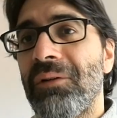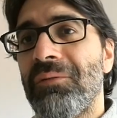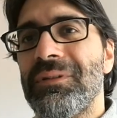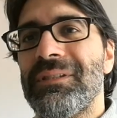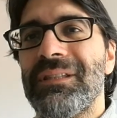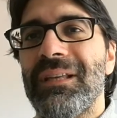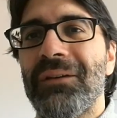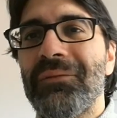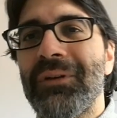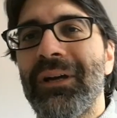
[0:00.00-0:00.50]

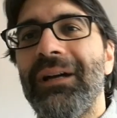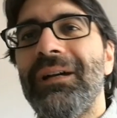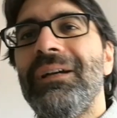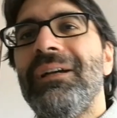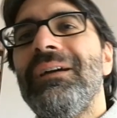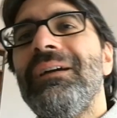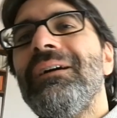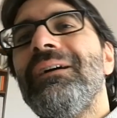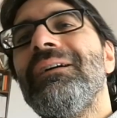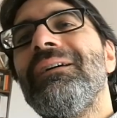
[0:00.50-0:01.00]
Questa è una,
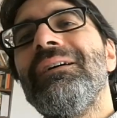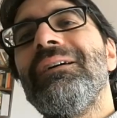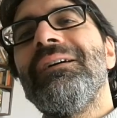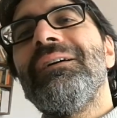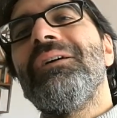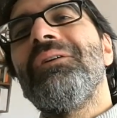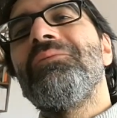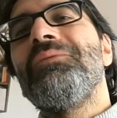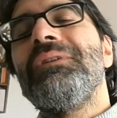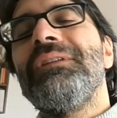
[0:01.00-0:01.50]

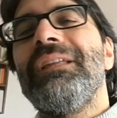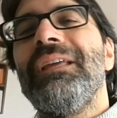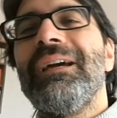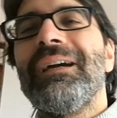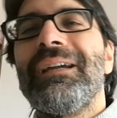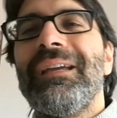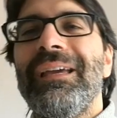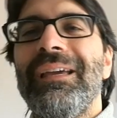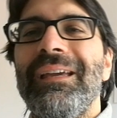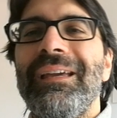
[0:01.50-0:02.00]
eh, un'idea
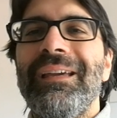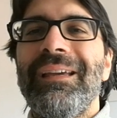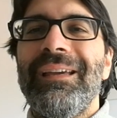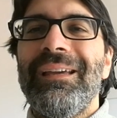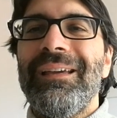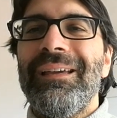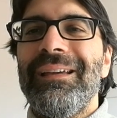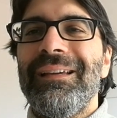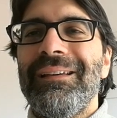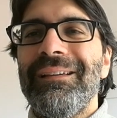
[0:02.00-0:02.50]

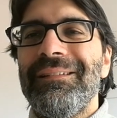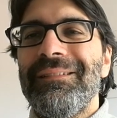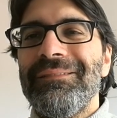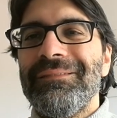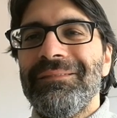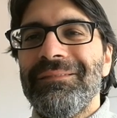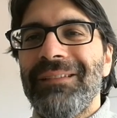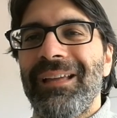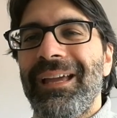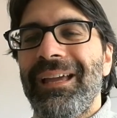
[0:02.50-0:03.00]
che
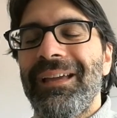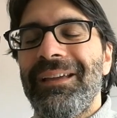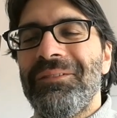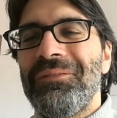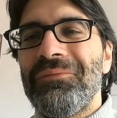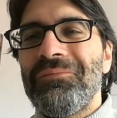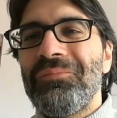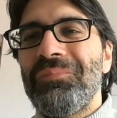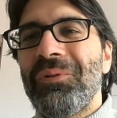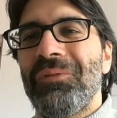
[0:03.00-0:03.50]

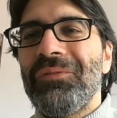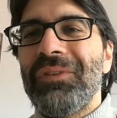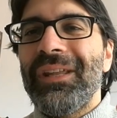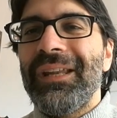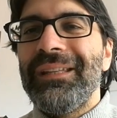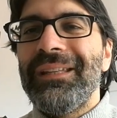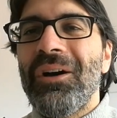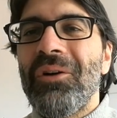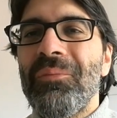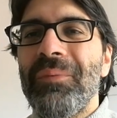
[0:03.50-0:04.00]
eh,
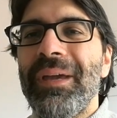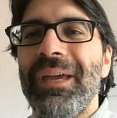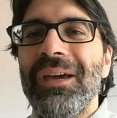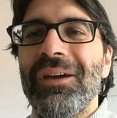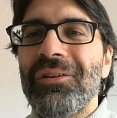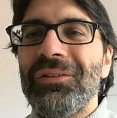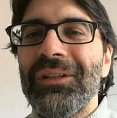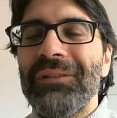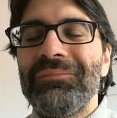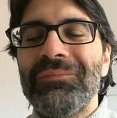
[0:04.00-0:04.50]
proviene da
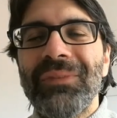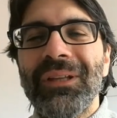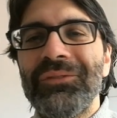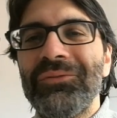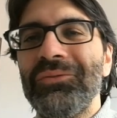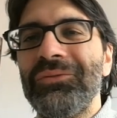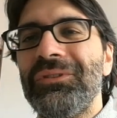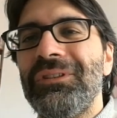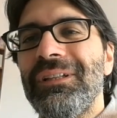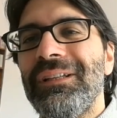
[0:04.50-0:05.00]
Omero, da, da,
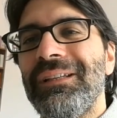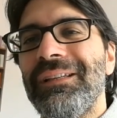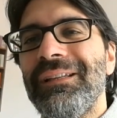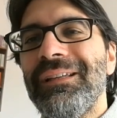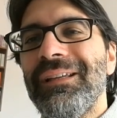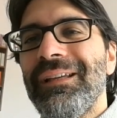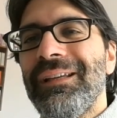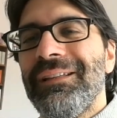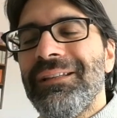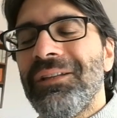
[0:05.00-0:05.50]
tutti,
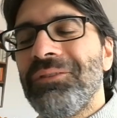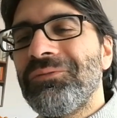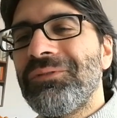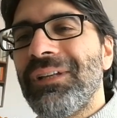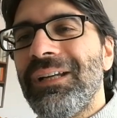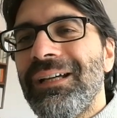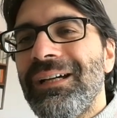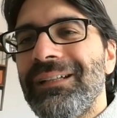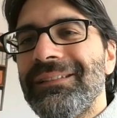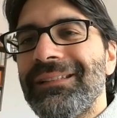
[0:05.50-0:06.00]
da,
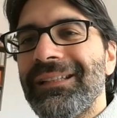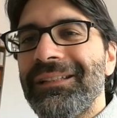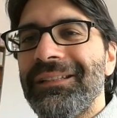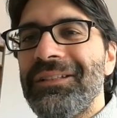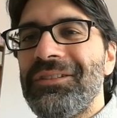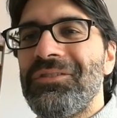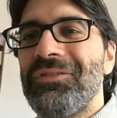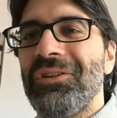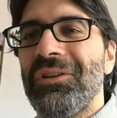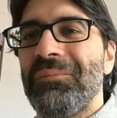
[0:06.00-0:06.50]
tutta la
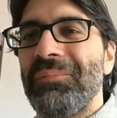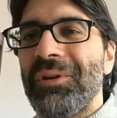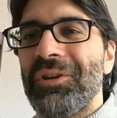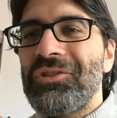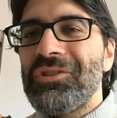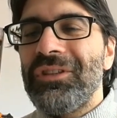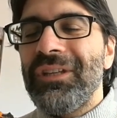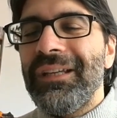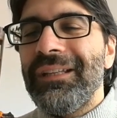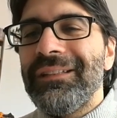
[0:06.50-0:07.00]
tradizione
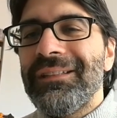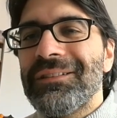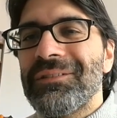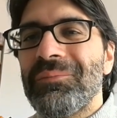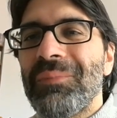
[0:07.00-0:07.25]
precedente.